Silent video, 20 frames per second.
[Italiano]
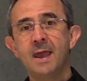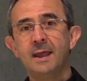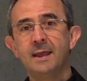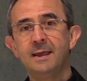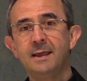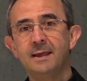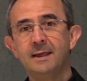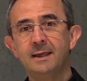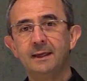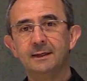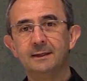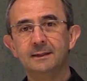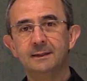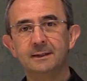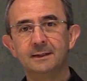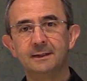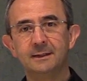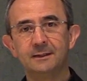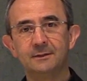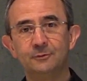e
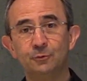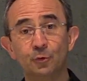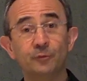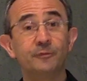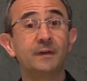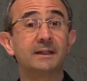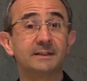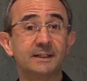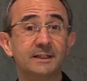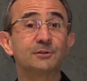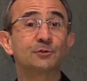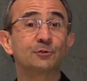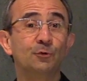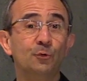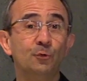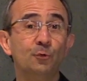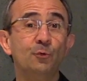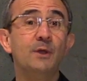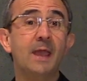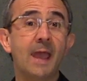eh, dove adesso
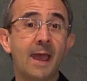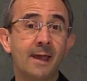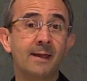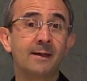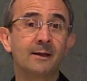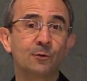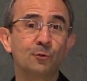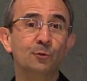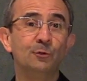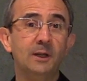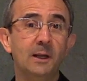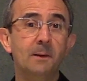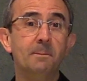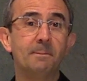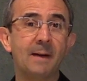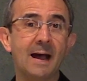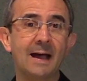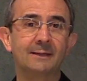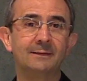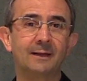lui è con il
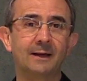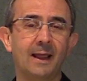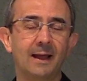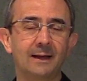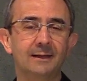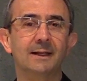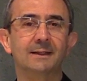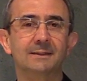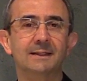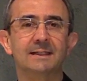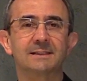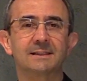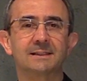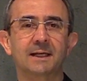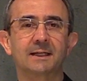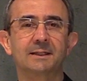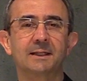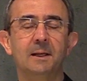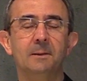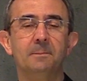Padre, alla
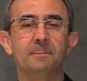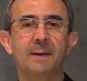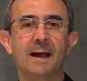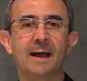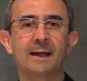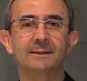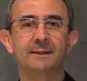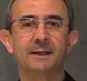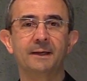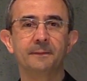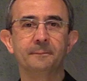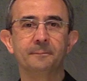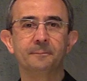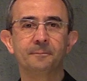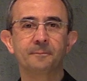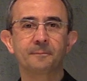destra del Padre.